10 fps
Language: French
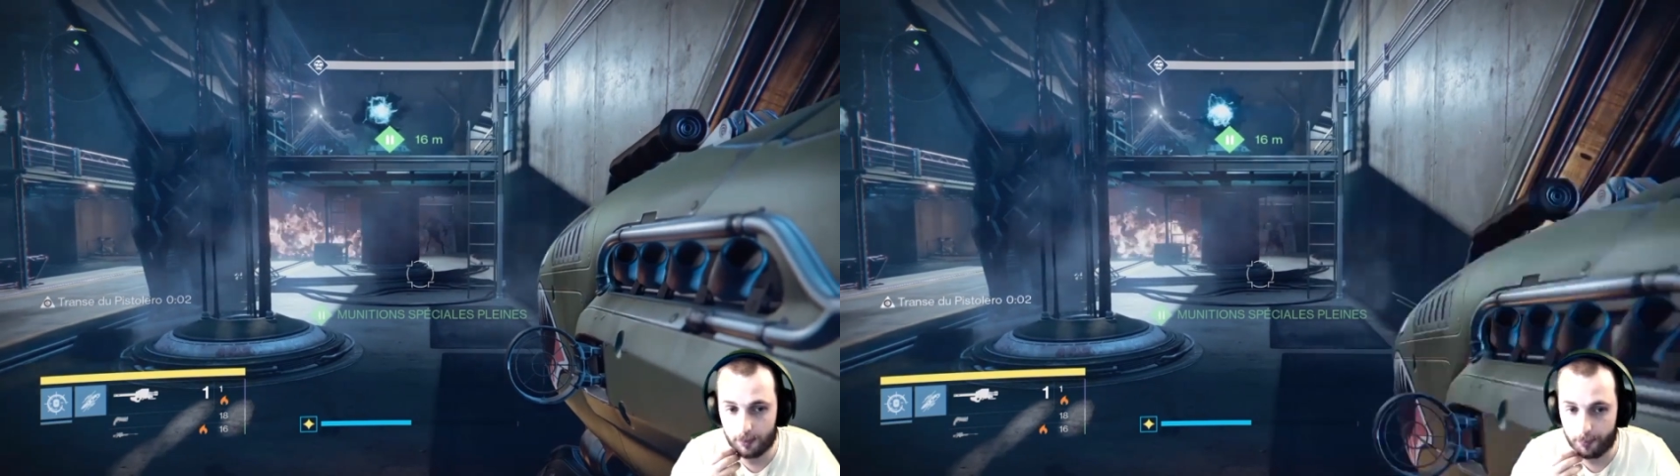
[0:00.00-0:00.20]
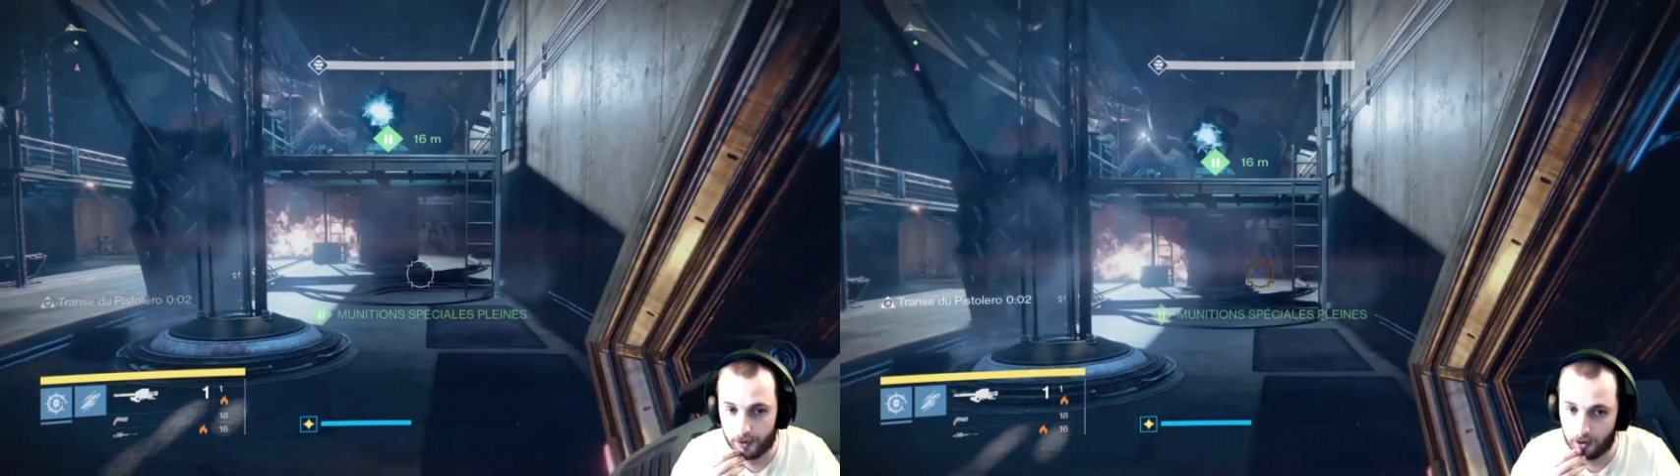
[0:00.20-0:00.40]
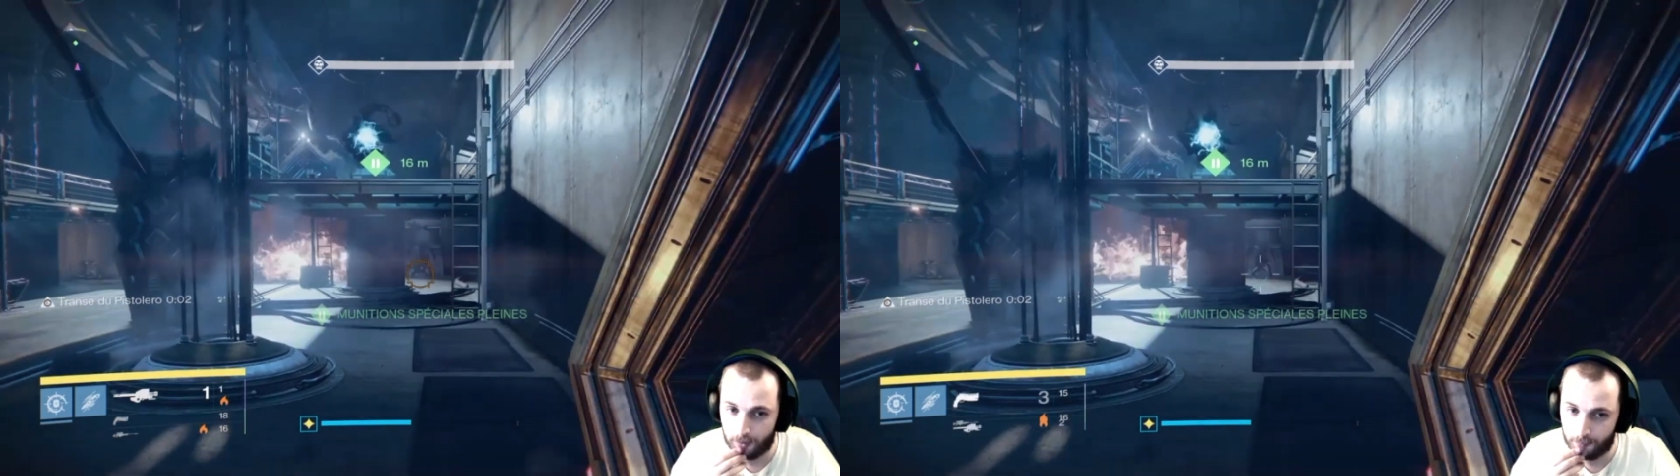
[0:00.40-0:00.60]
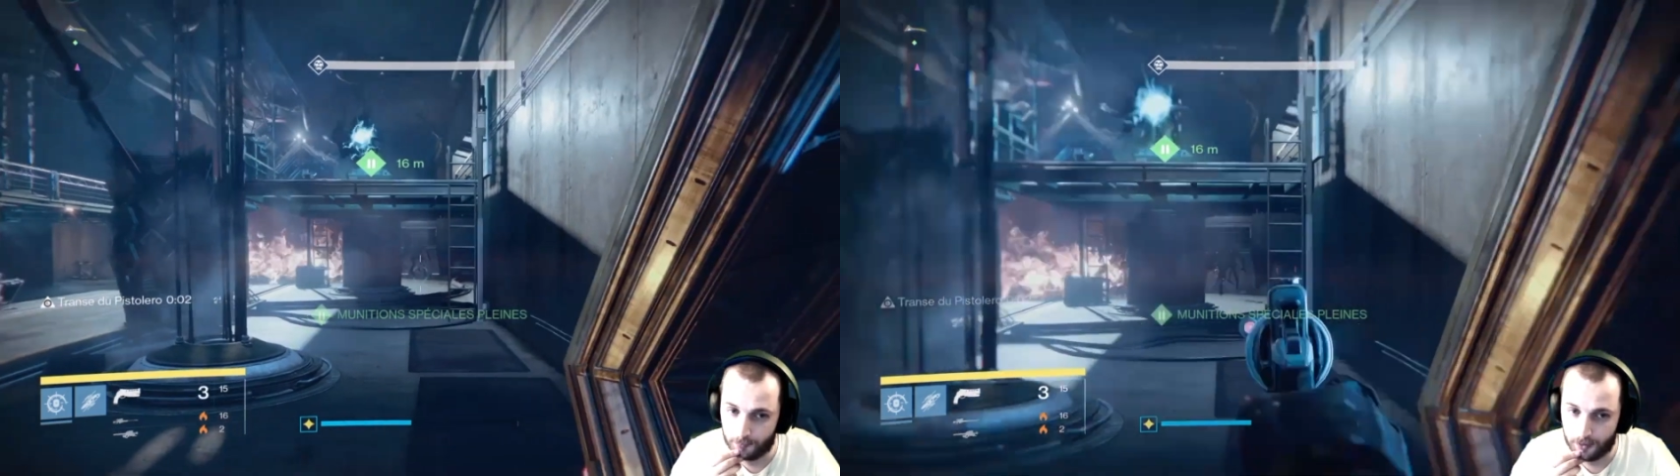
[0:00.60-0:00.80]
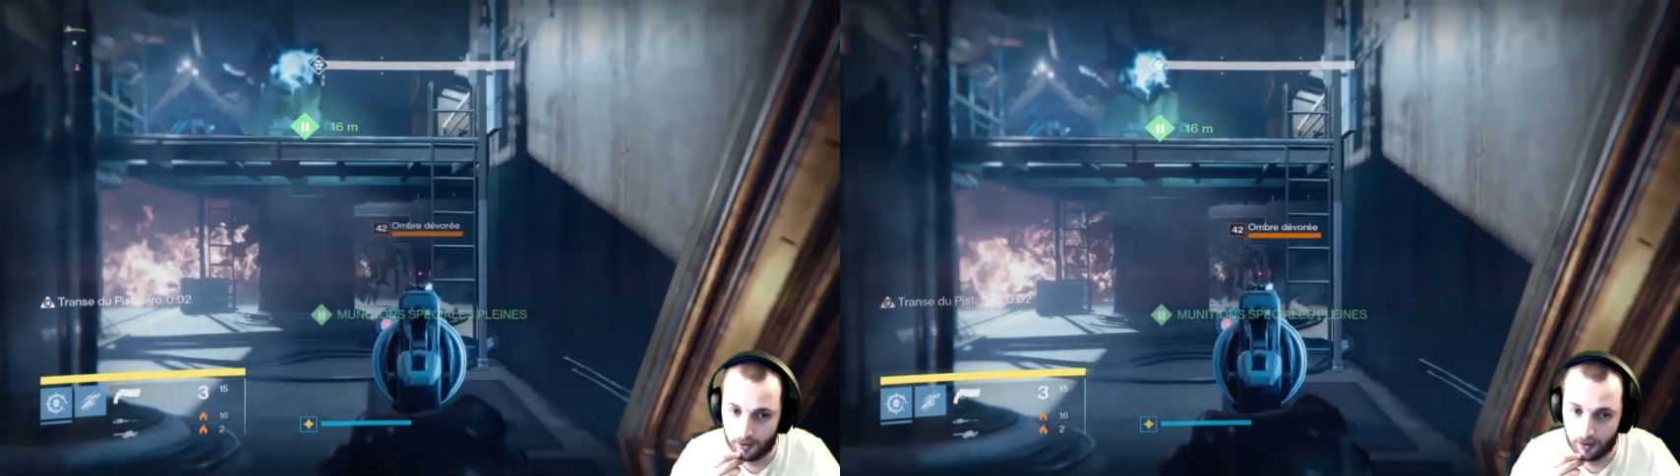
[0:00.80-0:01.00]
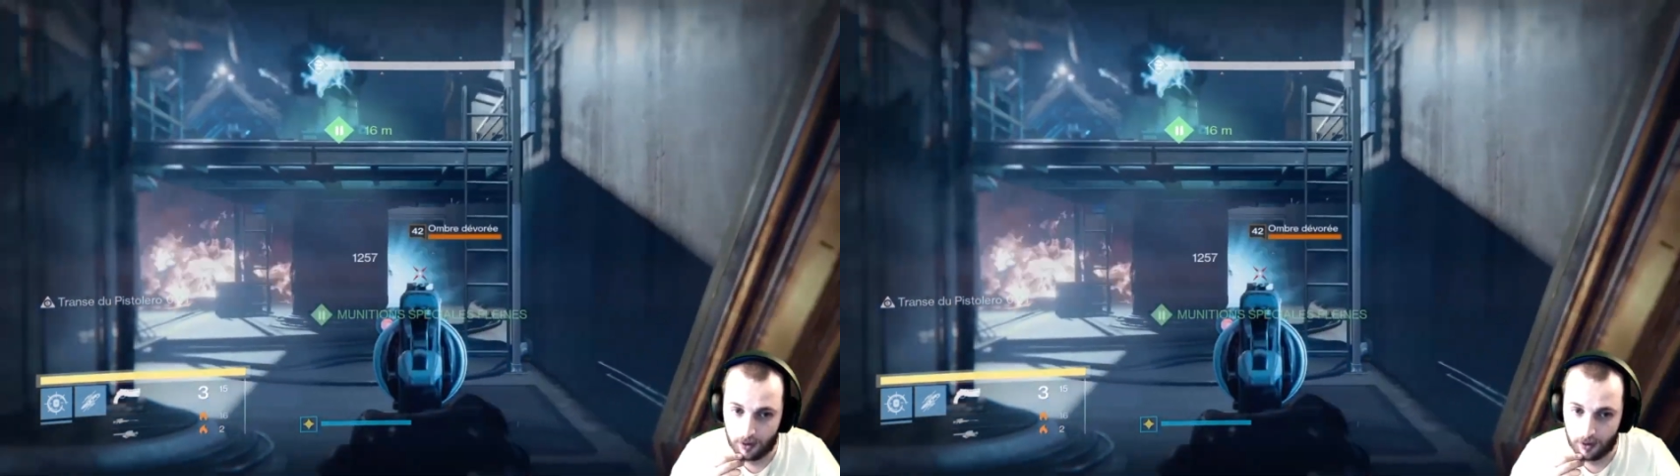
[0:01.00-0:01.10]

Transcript: Ça pète quand même.